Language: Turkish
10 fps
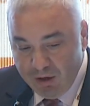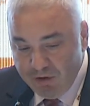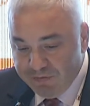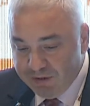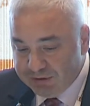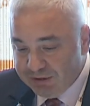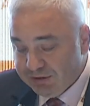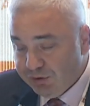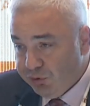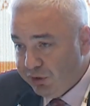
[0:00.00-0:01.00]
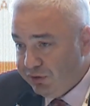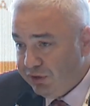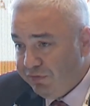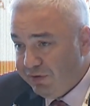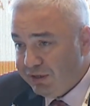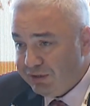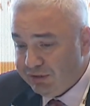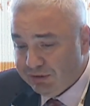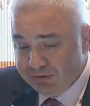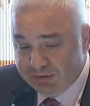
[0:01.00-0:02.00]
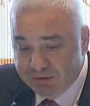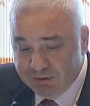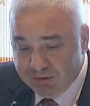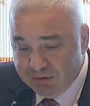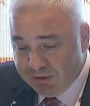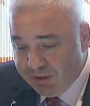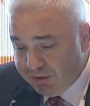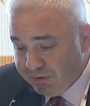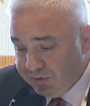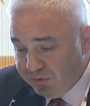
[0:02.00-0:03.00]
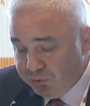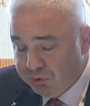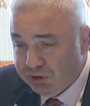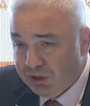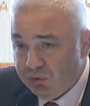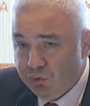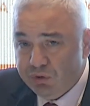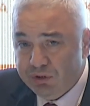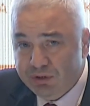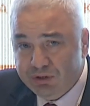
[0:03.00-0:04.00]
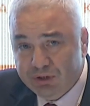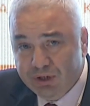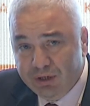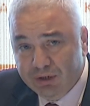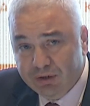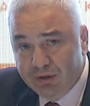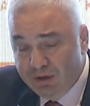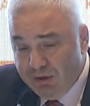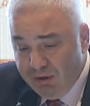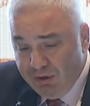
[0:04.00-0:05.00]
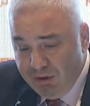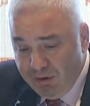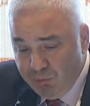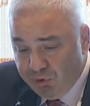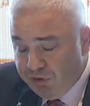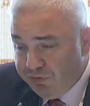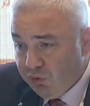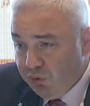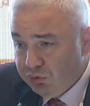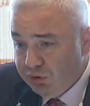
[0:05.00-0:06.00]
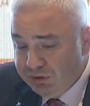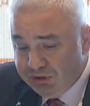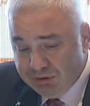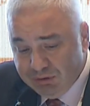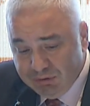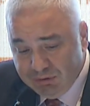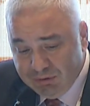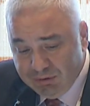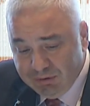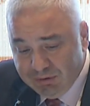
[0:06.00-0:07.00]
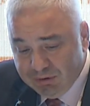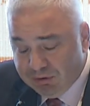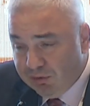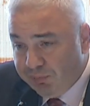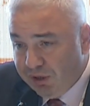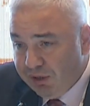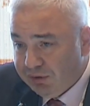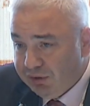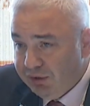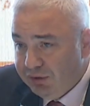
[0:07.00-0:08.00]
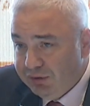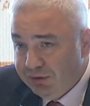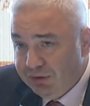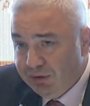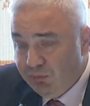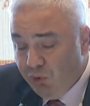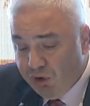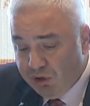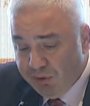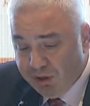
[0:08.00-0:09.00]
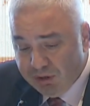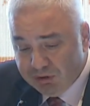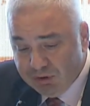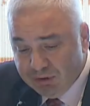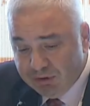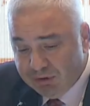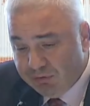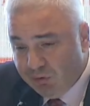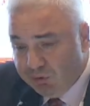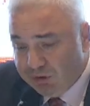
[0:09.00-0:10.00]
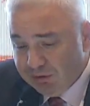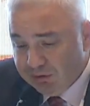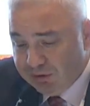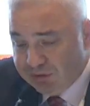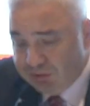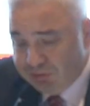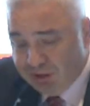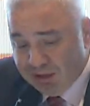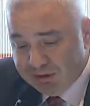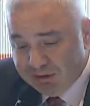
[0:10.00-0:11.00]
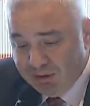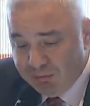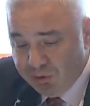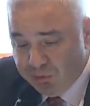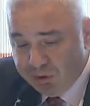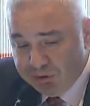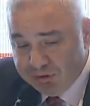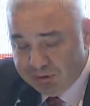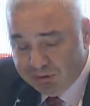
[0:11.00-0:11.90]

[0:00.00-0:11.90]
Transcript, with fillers: FNSS ne üretir? FNSS e, gerek e, Türk Silahlı Kuvvetleri için gerek e, müttefik ordular için e, zırhlı paletli e, muharebe araçları ve özel tasarım silah sistemleri üretir.